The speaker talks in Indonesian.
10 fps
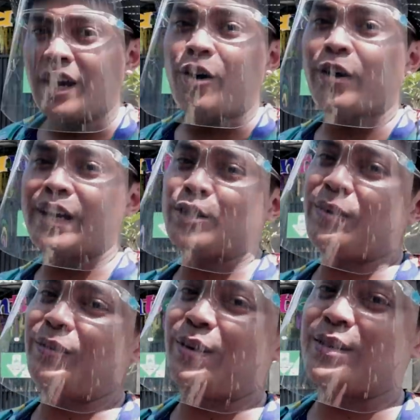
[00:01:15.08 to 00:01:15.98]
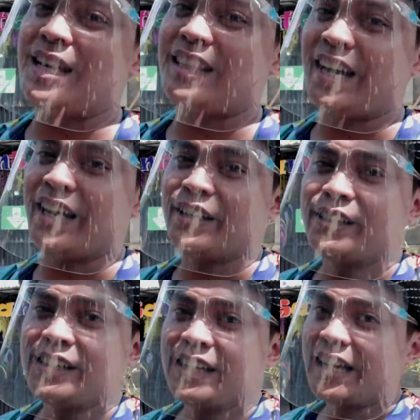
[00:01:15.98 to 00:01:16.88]
Oke sobat bareng santai,
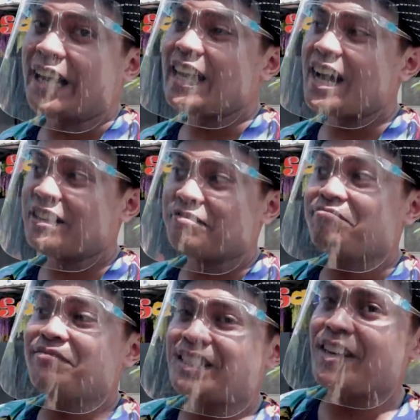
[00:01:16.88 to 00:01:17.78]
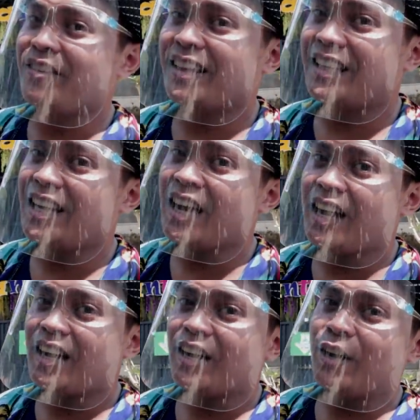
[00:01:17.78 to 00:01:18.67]
kayaknya siap yang
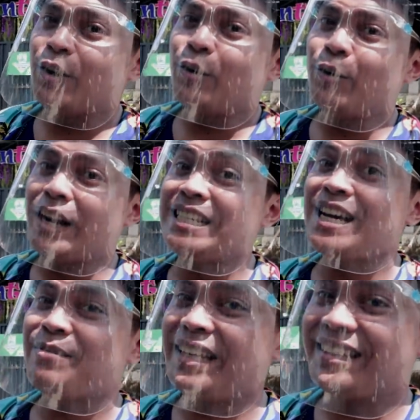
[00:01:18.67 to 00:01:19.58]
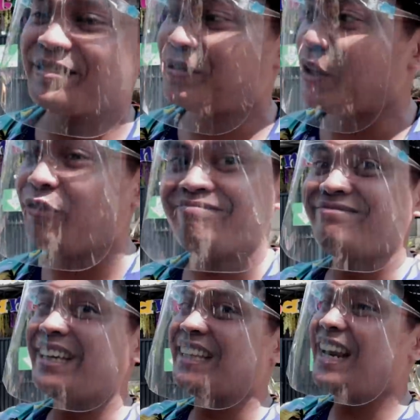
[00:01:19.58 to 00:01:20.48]
ketiga udah siap nih. Yuk,
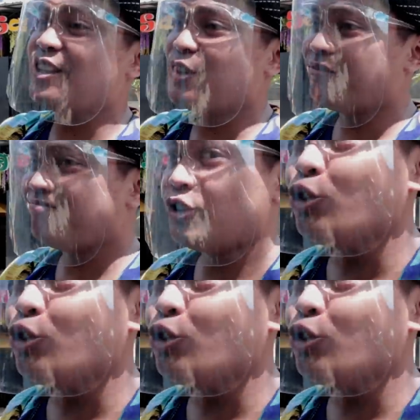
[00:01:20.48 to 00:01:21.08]
kita langsung ke sana.